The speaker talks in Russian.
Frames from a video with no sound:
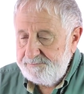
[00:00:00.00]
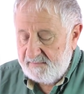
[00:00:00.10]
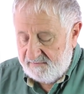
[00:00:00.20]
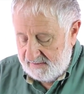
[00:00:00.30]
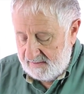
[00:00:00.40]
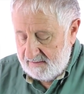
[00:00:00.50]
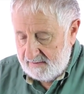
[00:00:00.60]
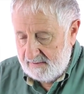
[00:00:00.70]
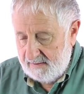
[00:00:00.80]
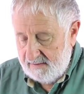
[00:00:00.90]
двойная,
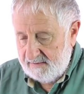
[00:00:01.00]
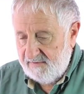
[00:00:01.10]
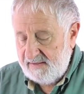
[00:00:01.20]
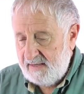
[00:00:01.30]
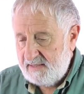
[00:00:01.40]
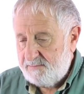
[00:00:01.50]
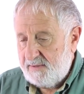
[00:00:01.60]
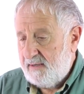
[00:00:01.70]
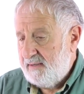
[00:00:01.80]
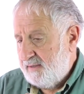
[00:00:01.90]
э, э, двойная
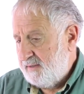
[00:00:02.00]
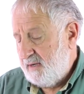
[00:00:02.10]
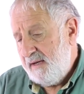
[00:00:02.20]
спираль РНК.